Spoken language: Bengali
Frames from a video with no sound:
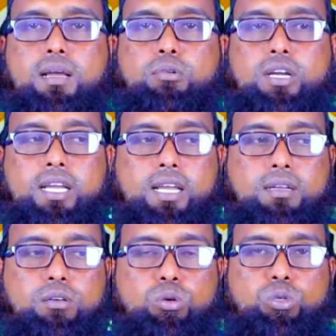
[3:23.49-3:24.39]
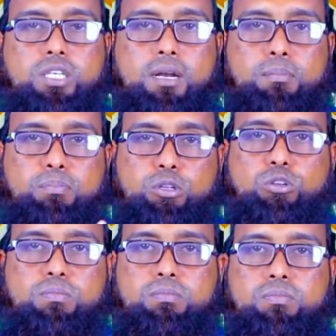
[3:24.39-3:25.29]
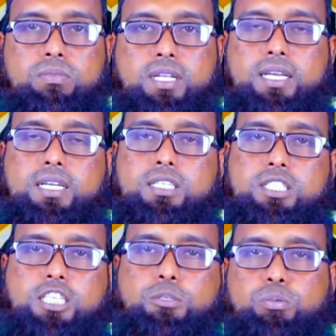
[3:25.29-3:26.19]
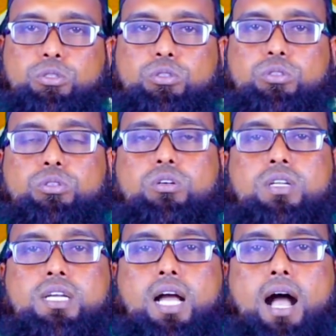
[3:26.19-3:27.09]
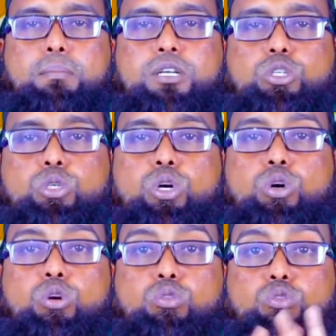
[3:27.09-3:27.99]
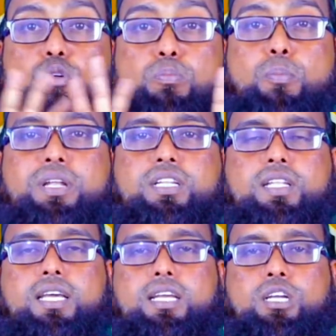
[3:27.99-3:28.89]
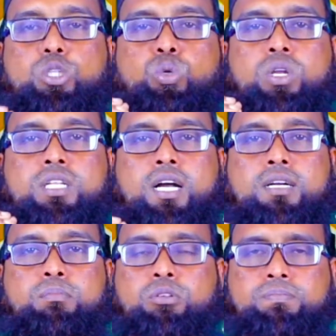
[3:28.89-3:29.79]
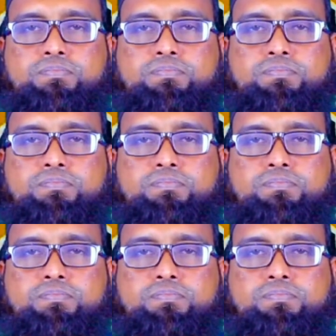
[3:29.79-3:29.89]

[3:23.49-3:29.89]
এবং এই রোজার প্রথম থেকে শেষ পর্যন্ত আমি সকল কুপ্রীতি থেকে দূরে থাকবো